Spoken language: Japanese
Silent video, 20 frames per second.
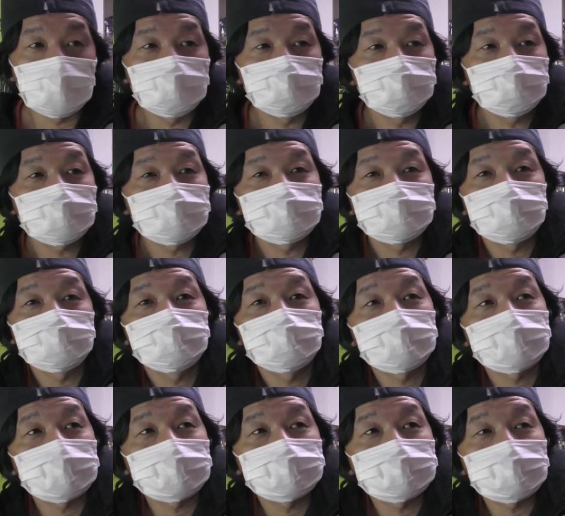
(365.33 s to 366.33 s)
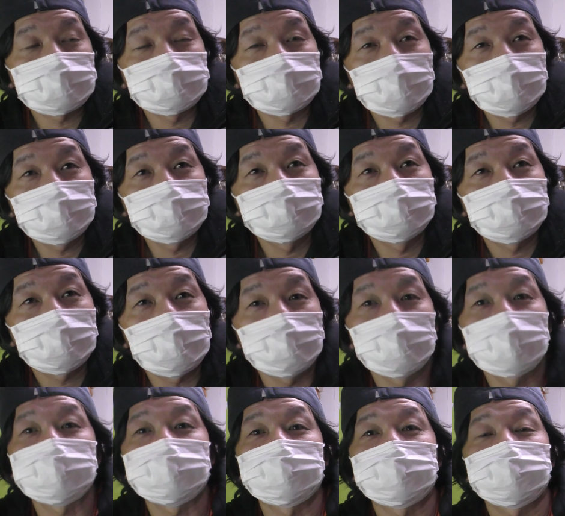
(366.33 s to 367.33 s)
あんまり損はさせたくないというのが
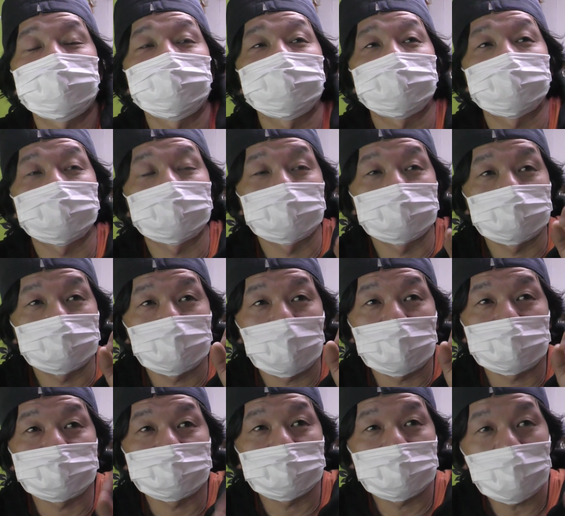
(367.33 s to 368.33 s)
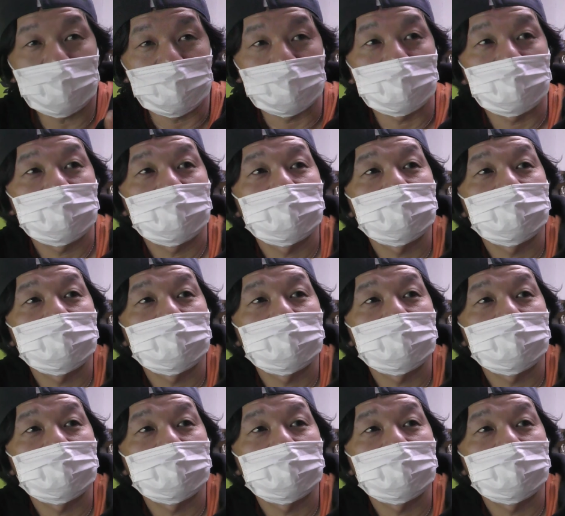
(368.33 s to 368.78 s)
まず一つあって、